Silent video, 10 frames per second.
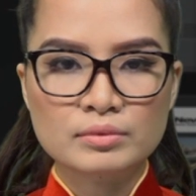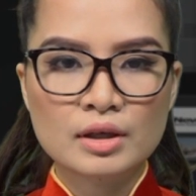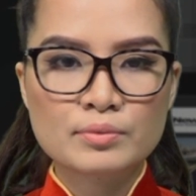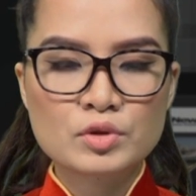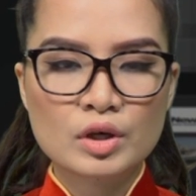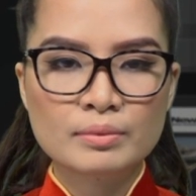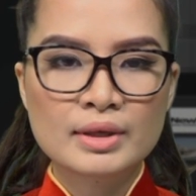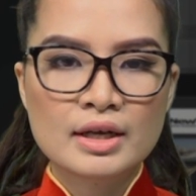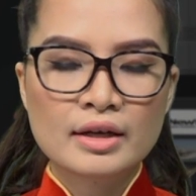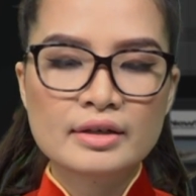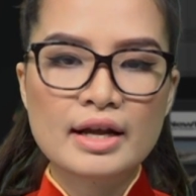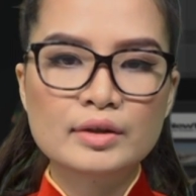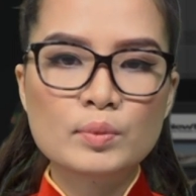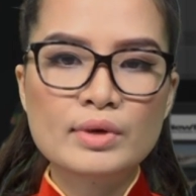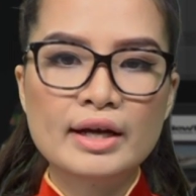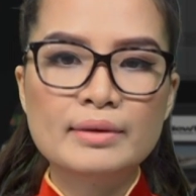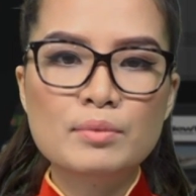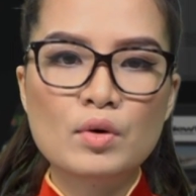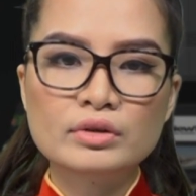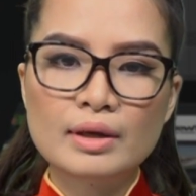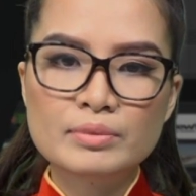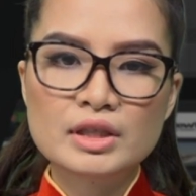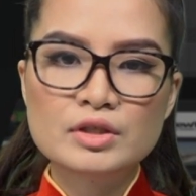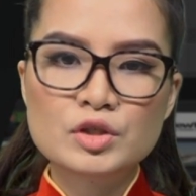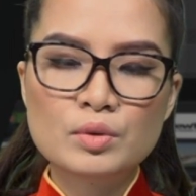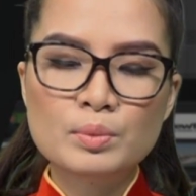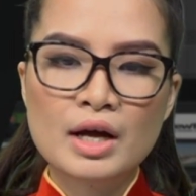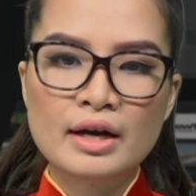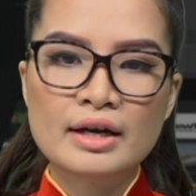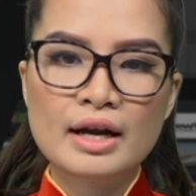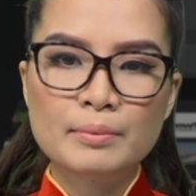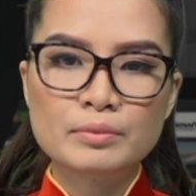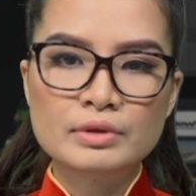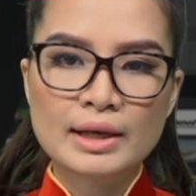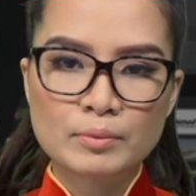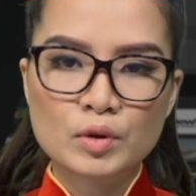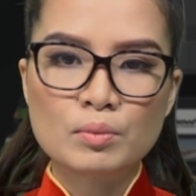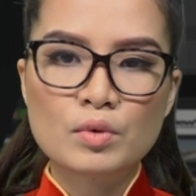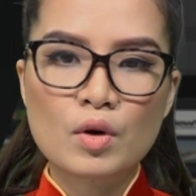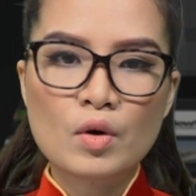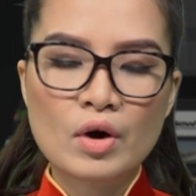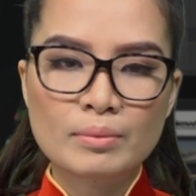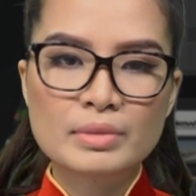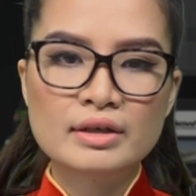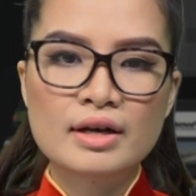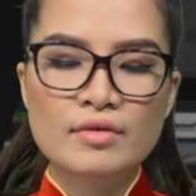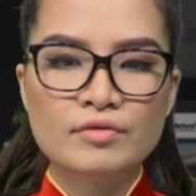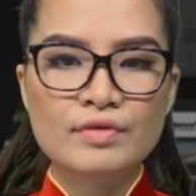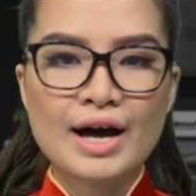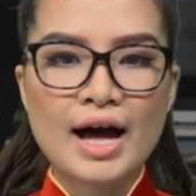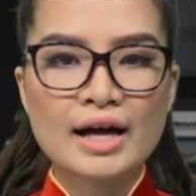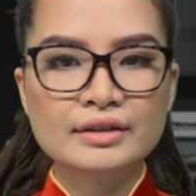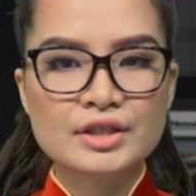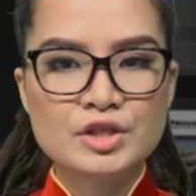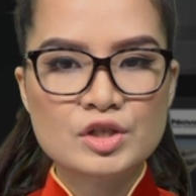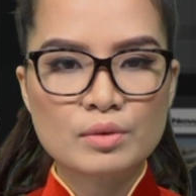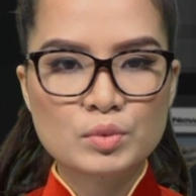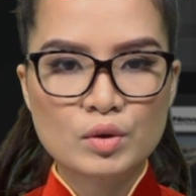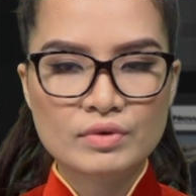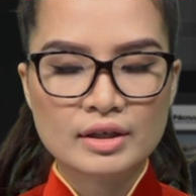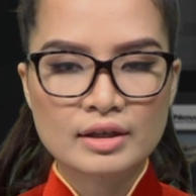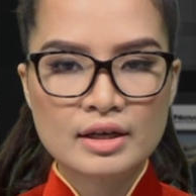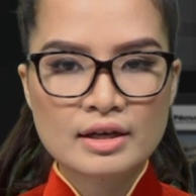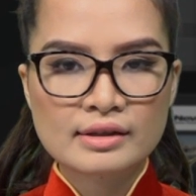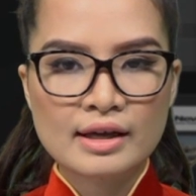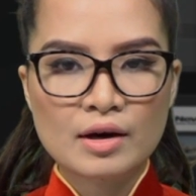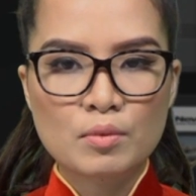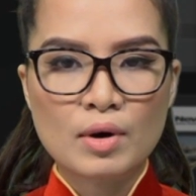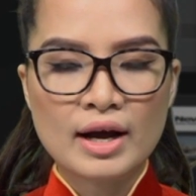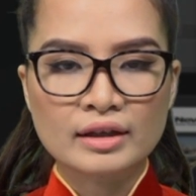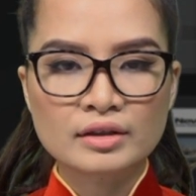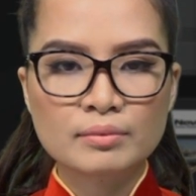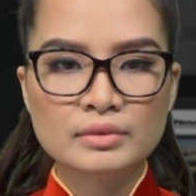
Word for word: thống Trump để thúc đẩy một tầm nhìn chung nằm nhằm củng cố hòa bình và an ninh trong khu vực. Theo một hãng thông